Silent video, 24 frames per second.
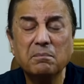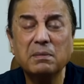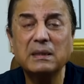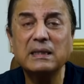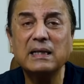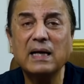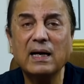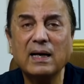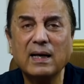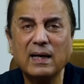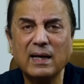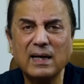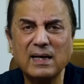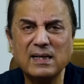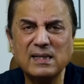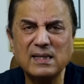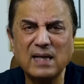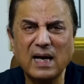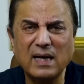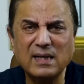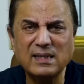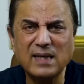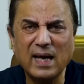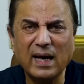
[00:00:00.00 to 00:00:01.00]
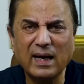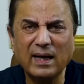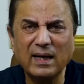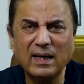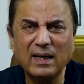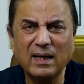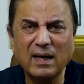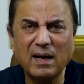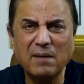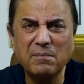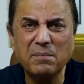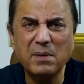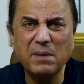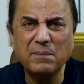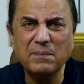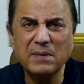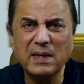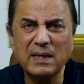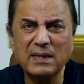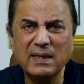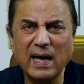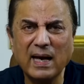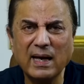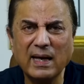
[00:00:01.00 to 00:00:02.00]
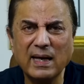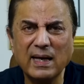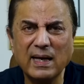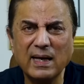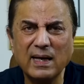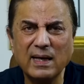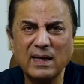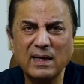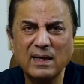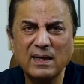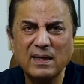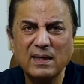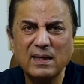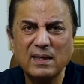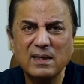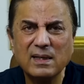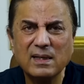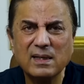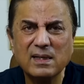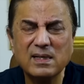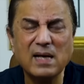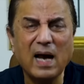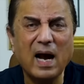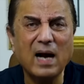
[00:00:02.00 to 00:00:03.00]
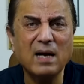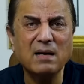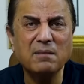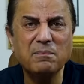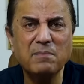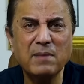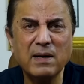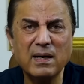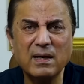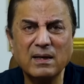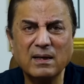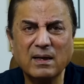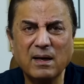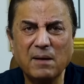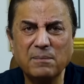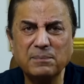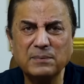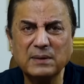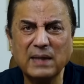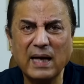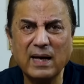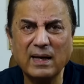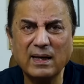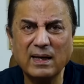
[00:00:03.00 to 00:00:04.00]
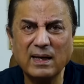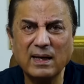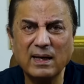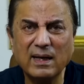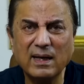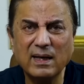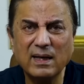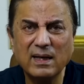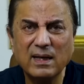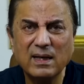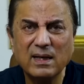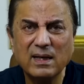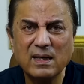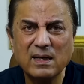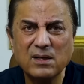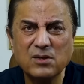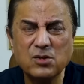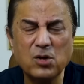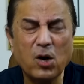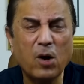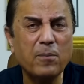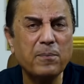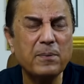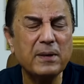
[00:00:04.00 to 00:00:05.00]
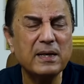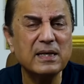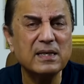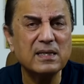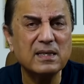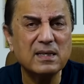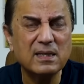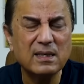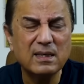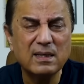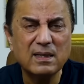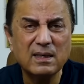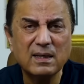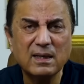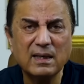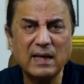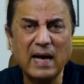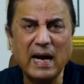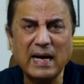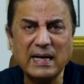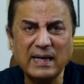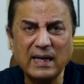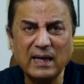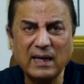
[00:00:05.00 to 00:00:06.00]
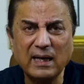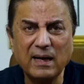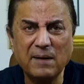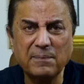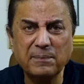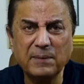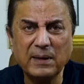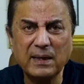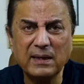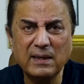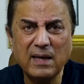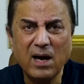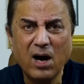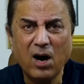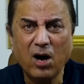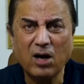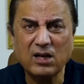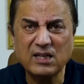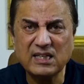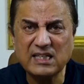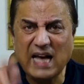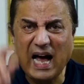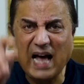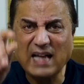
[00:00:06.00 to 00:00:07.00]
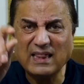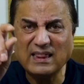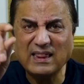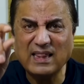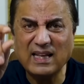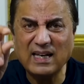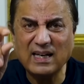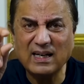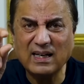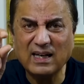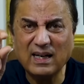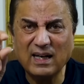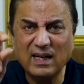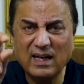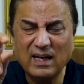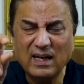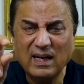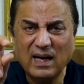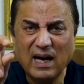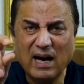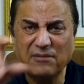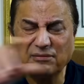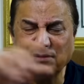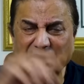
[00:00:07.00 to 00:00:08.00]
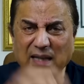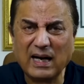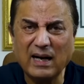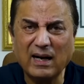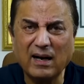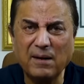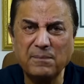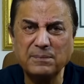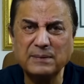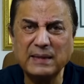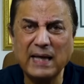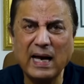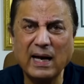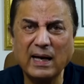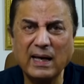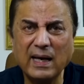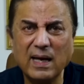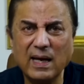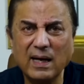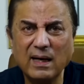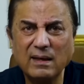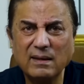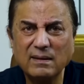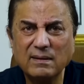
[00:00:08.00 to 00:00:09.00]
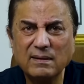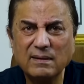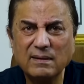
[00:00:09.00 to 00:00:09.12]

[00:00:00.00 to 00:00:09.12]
पता करें साठ सेकंड कब हमने तय किए साठ मिनट कब तय किए चौबीस घंटे कब किए और सात दिन का हफ्ता कब तय किए